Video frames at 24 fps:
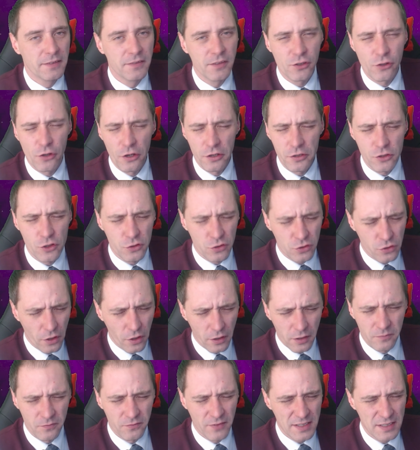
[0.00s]
Ihr könnt
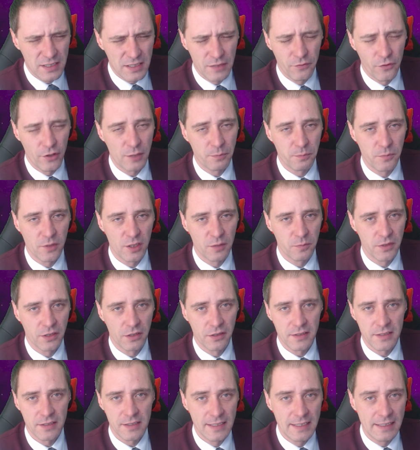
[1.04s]
zocken, was ihr wollt mit
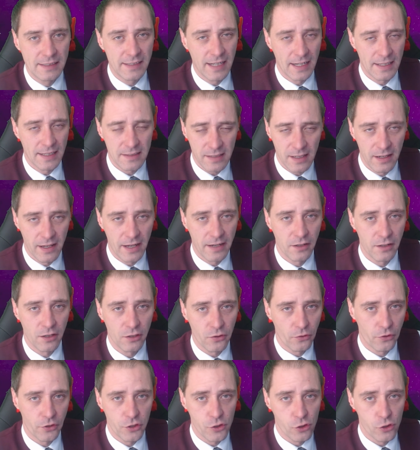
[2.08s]
mir. Es liegt ganz allein
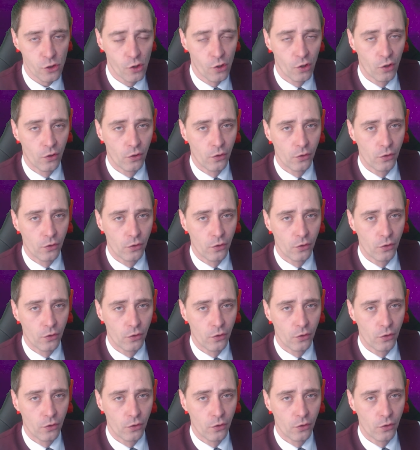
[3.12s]
an euch.